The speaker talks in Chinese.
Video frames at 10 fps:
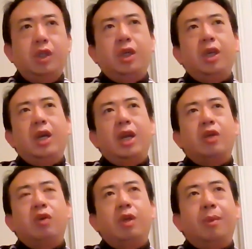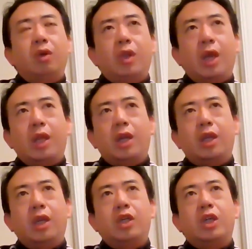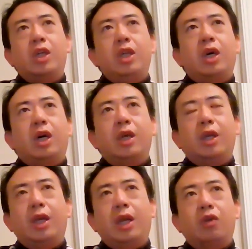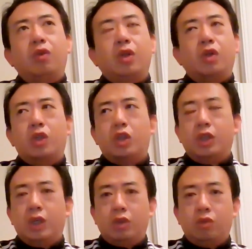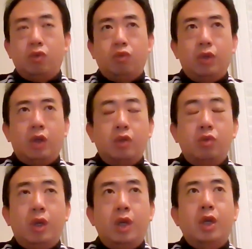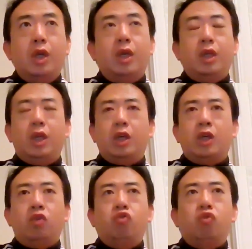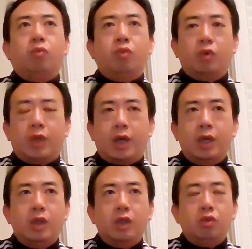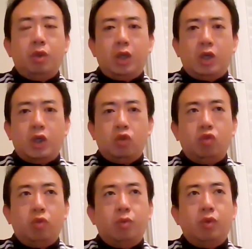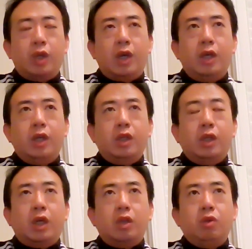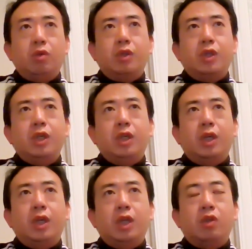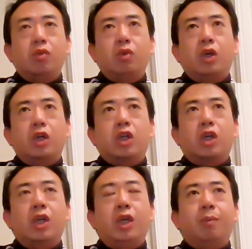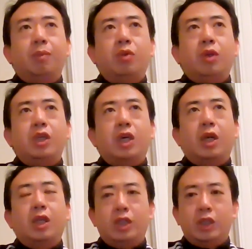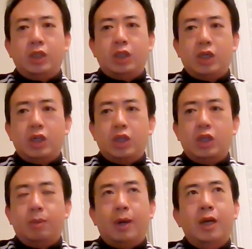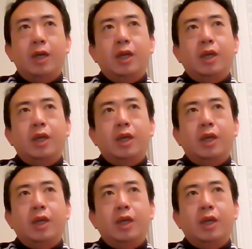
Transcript: 这个应该来说也没有太大的争议啊。应该来说，你是世界上最重要、最引人注目的、最引人注目的啊、最有吸引力的、综合实力最强的这几个城市，是吧？